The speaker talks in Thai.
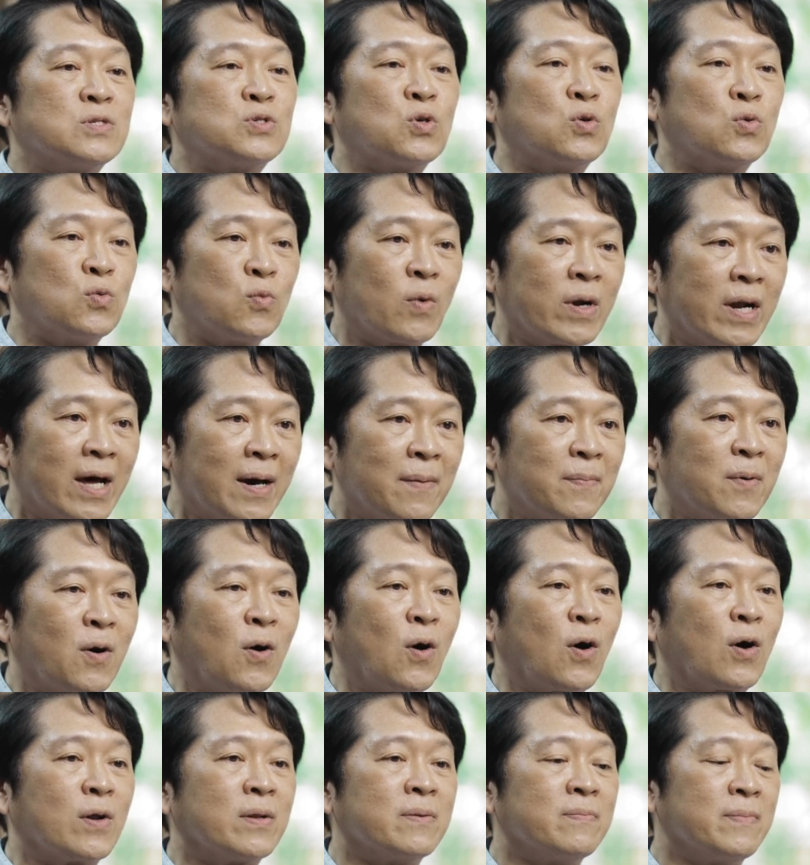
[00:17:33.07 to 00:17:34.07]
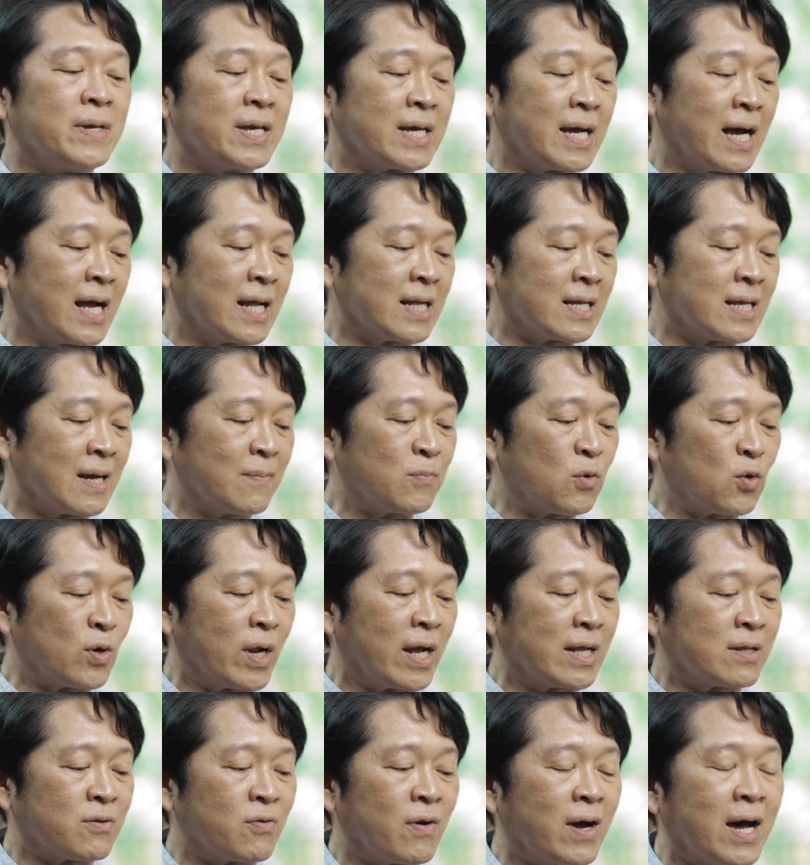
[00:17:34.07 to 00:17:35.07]
จุลวราภรณ์มีการกำหนด
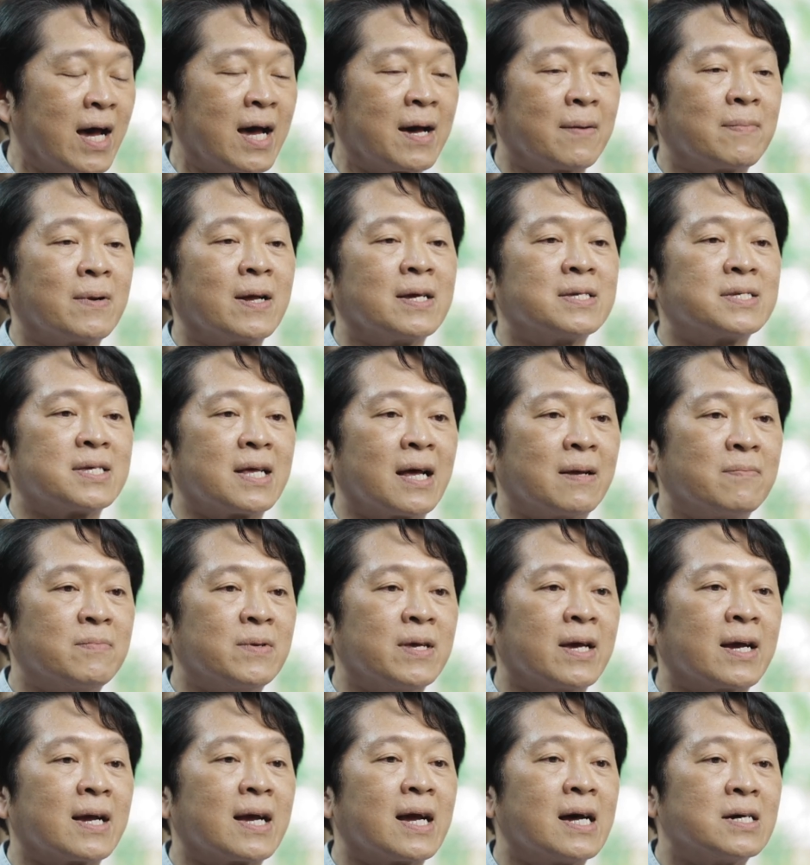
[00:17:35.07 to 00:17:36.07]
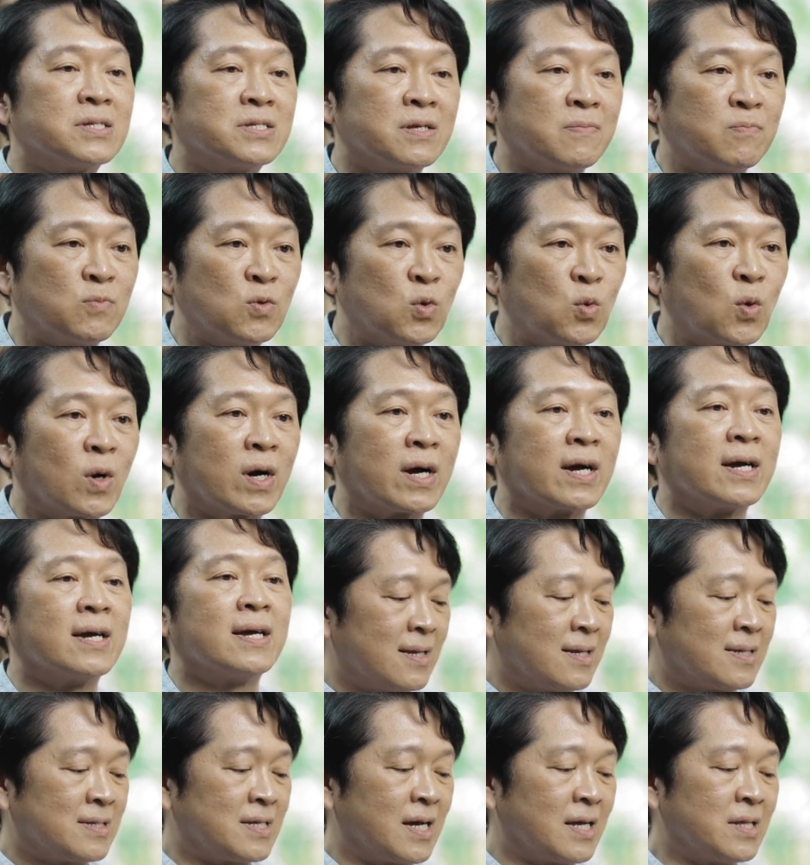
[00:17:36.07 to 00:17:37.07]
อัตราพระราชทานเพียงห้าสิบดวง
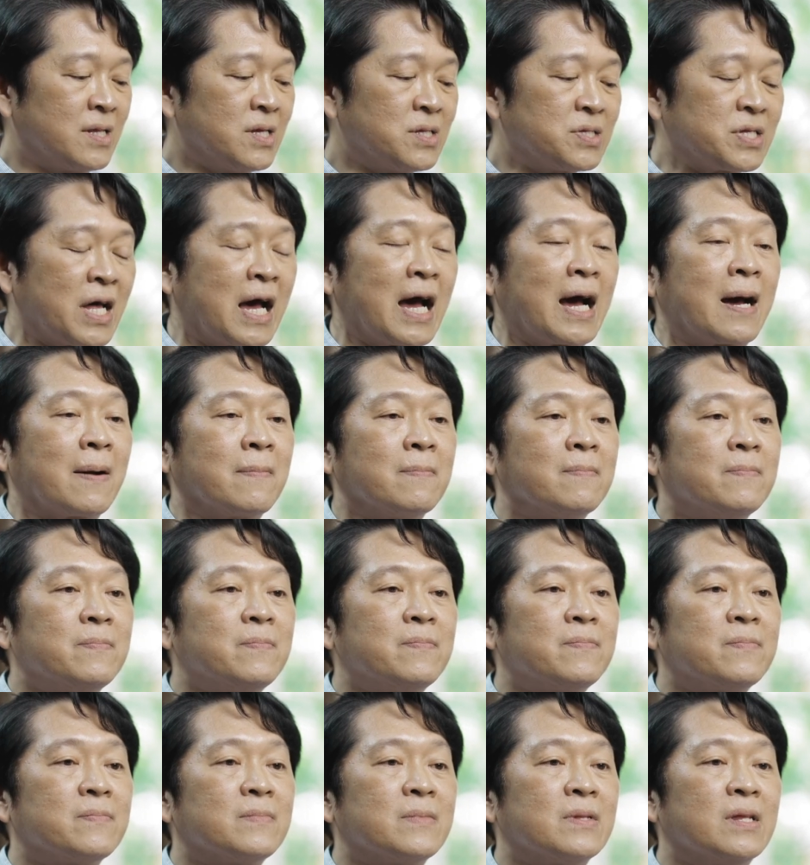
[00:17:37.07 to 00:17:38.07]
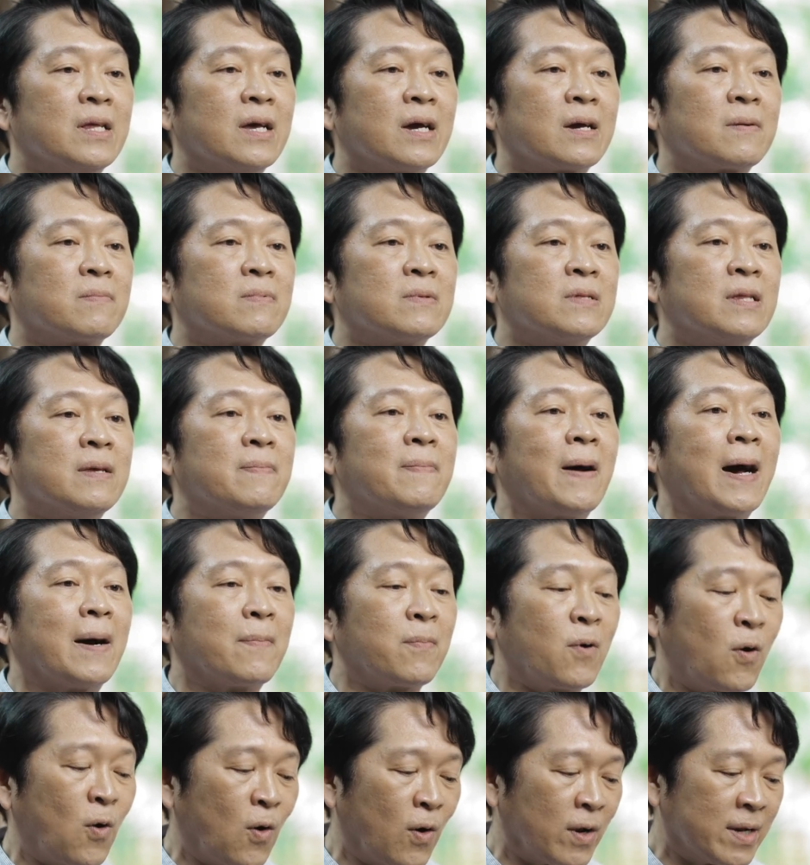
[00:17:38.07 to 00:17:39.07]
ชั้นที่สามเรียกนิภา
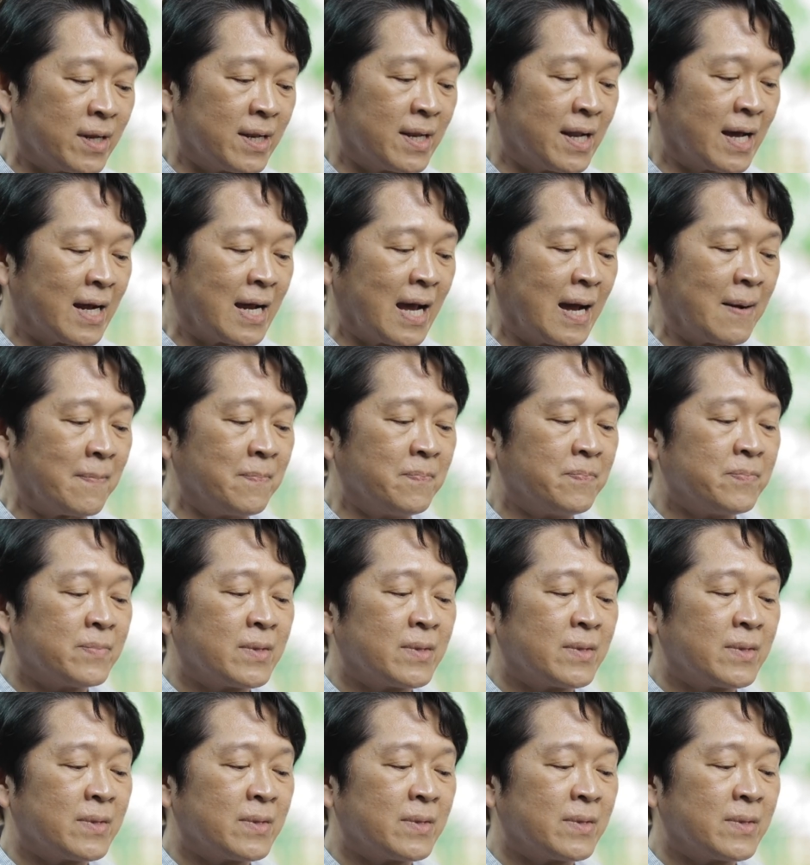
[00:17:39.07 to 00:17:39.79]
ภรณ์นะครับ